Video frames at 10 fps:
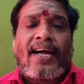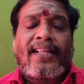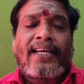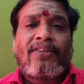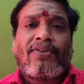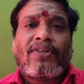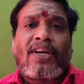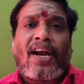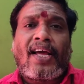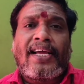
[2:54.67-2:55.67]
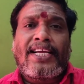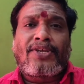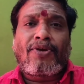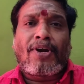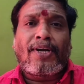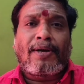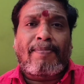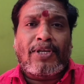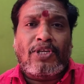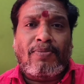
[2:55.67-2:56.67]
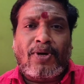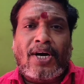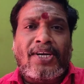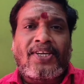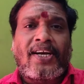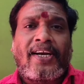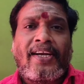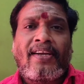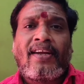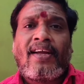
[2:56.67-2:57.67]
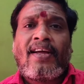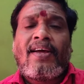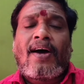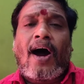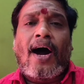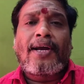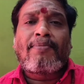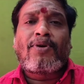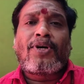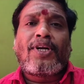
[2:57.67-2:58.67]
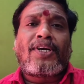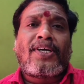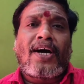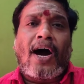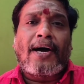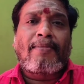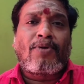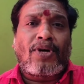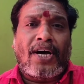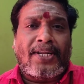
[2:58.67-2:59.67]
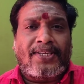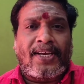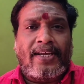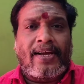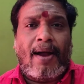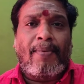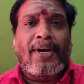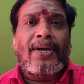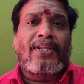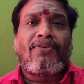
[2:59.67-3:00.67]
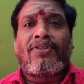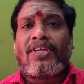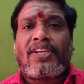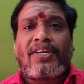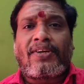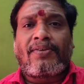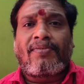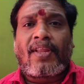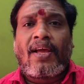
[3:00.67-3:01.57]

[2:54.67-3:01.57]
அதாவது வந்துட்டுன்னா ஈஸ்வரனுக்கு பஞ்சமுக அர்ச்சனை ஆறுமுகனுக்கு ஆறுமுக அர்ச்சனை அப்படின்றது வந்துட்டு இருக்குது